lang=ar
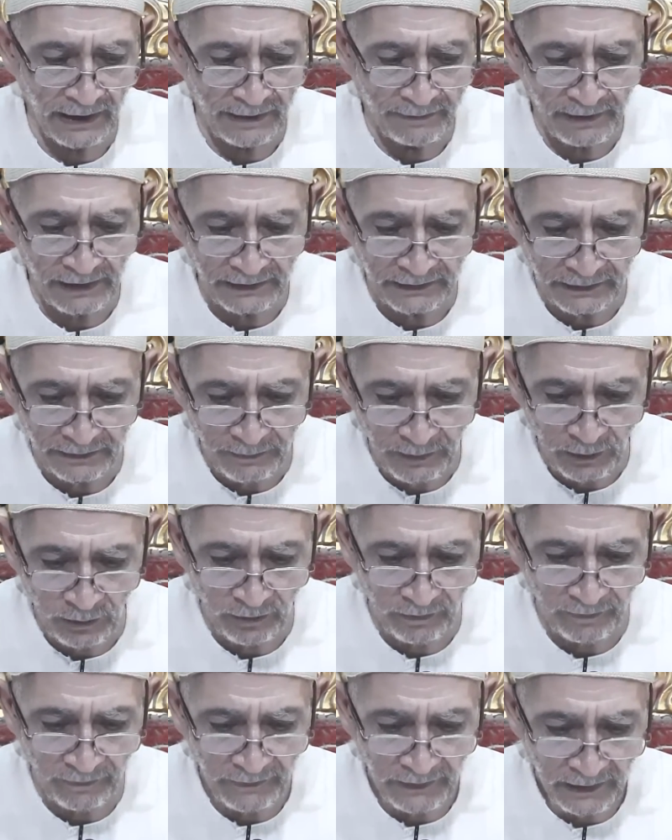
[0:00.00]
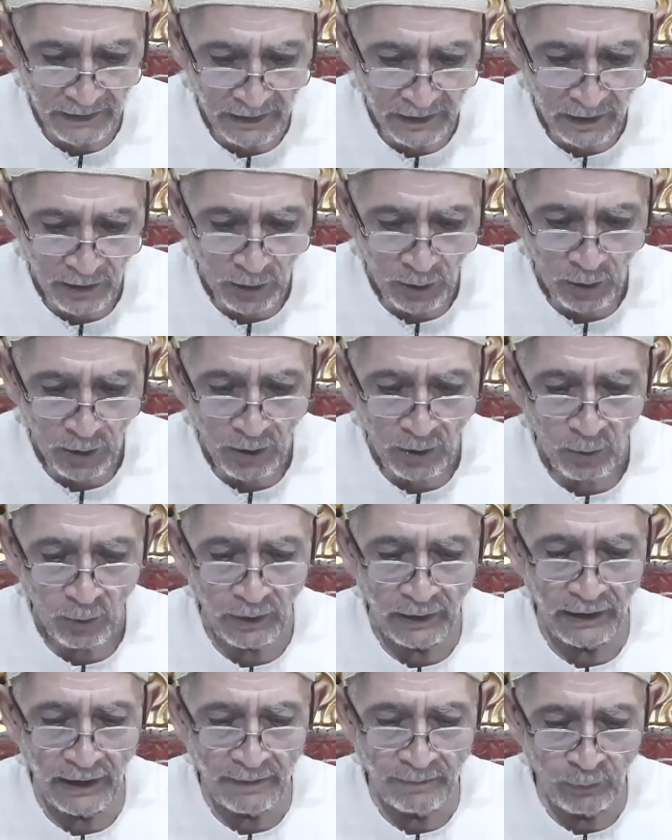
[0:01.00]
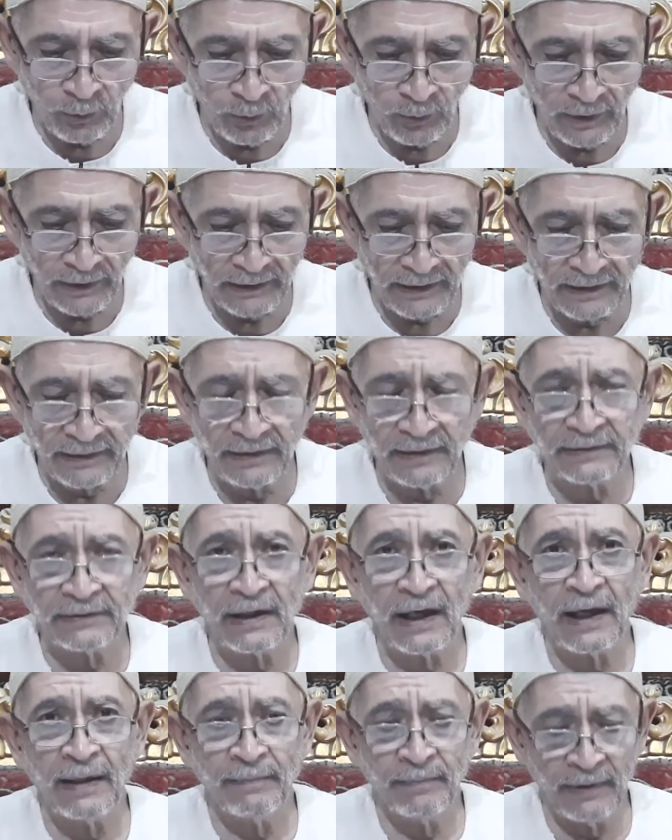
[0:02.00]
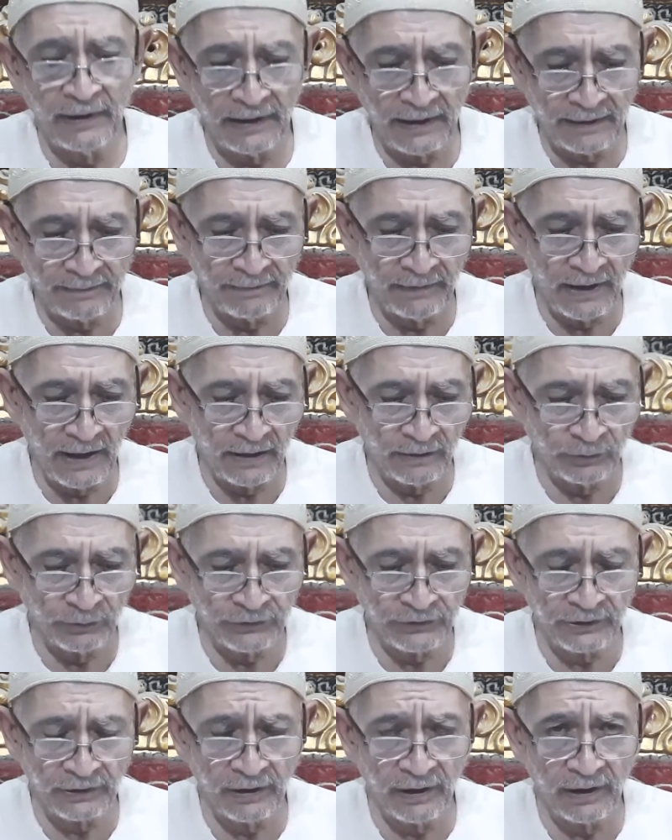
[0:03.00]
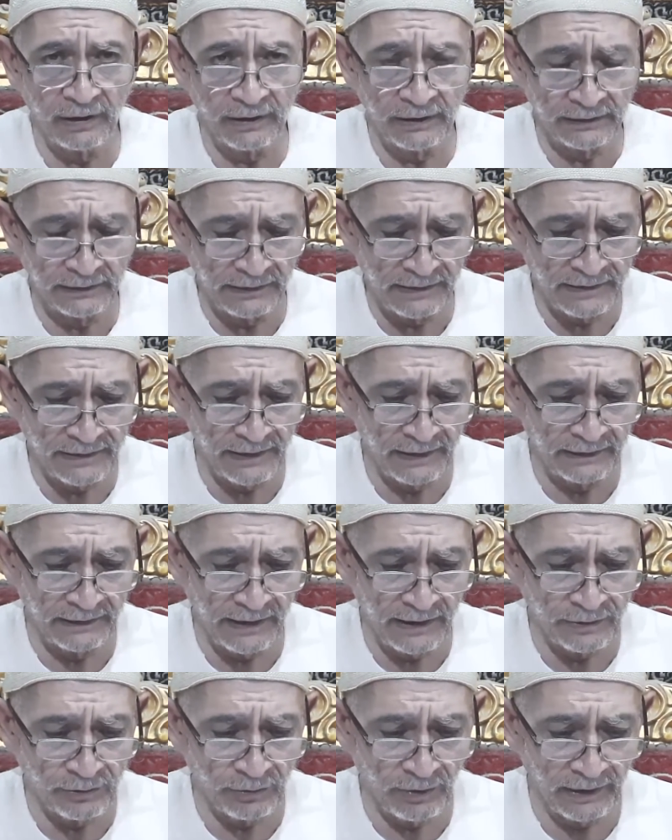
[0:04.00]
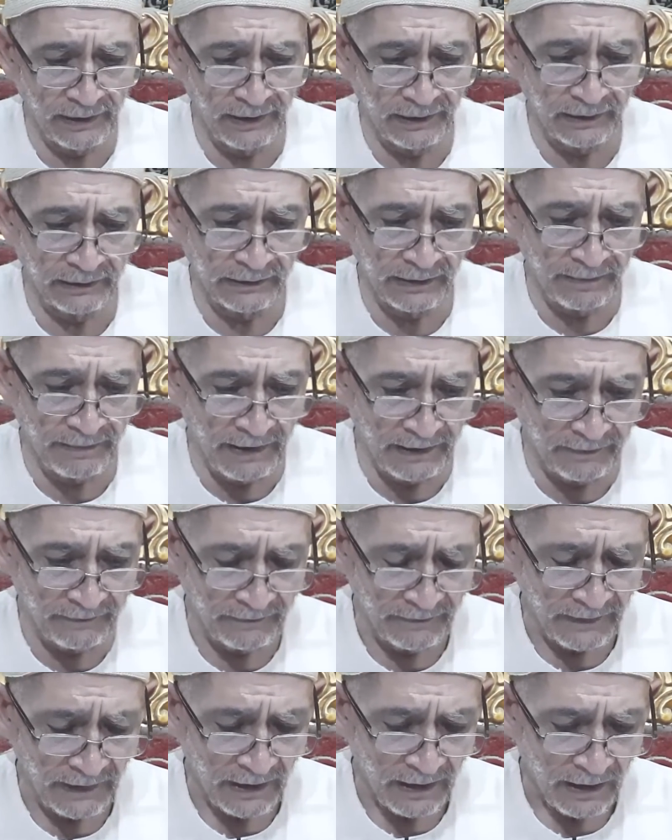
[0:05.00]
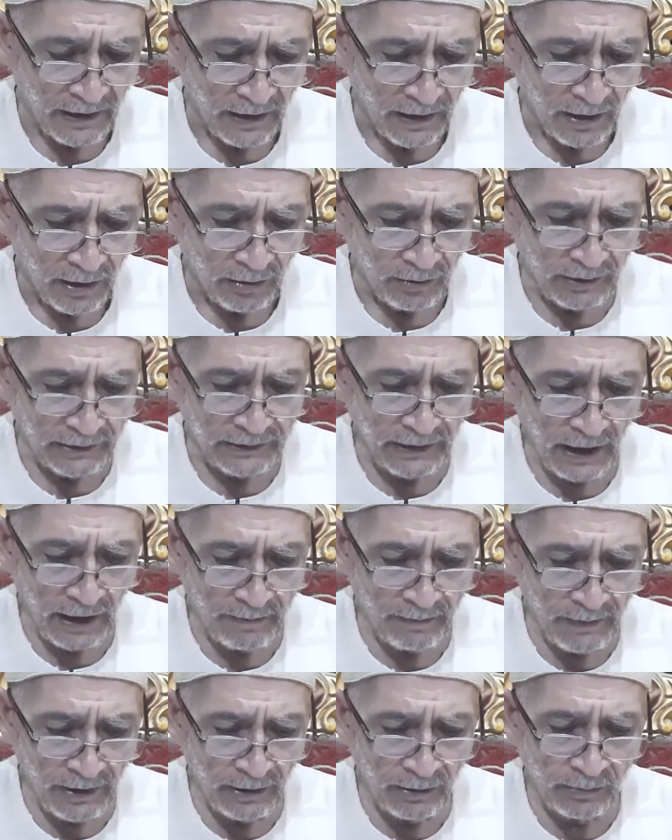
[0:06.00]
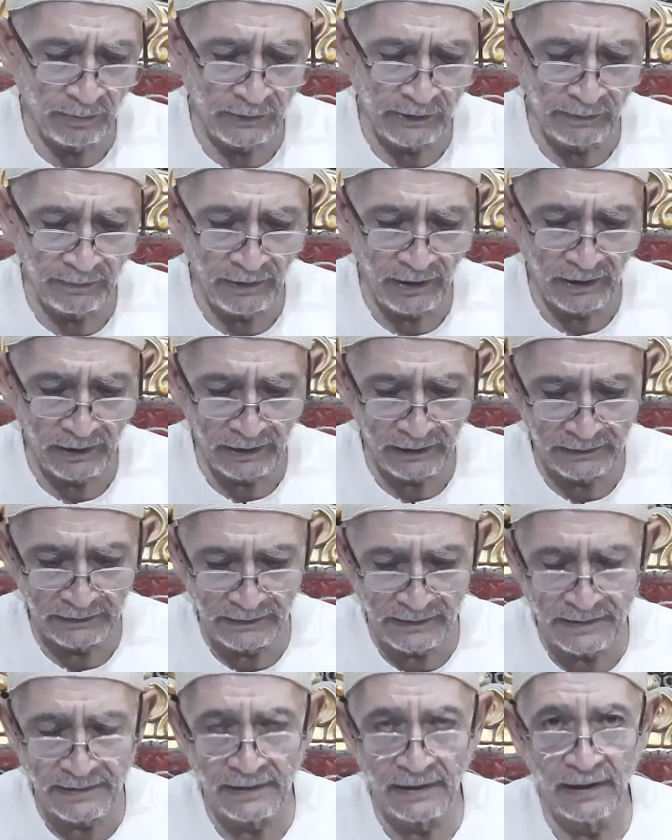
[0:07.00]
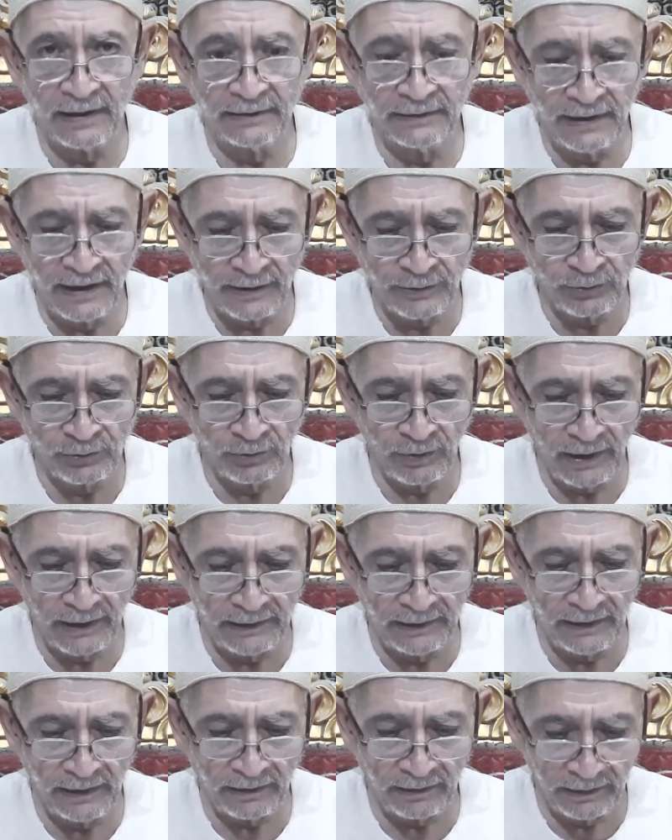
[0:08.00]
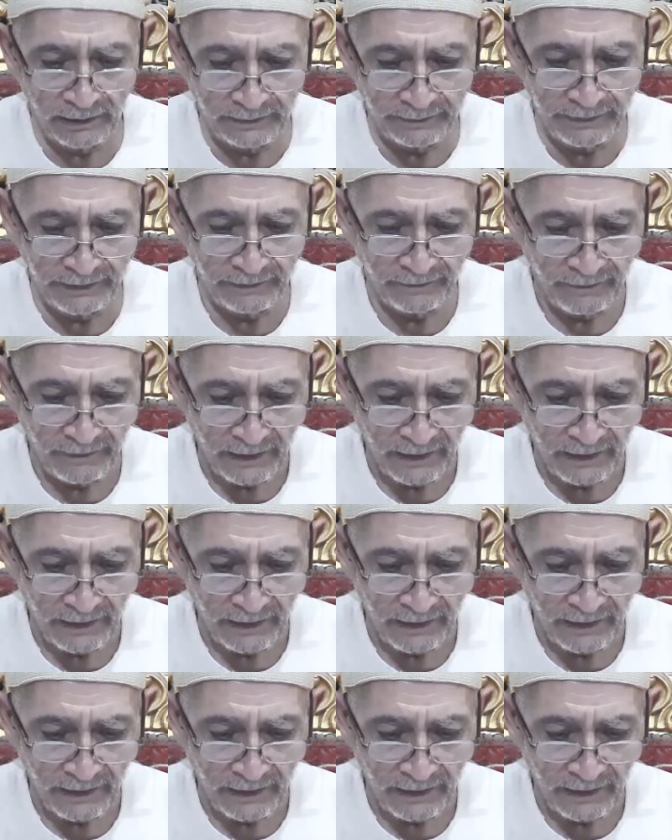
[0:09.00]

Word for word: أمله منهم والأب هو الذي يتحمل أبنائه صغارا إذا داسوا على قدميه ويتحملهم كبارا إذا داسوا على قلبه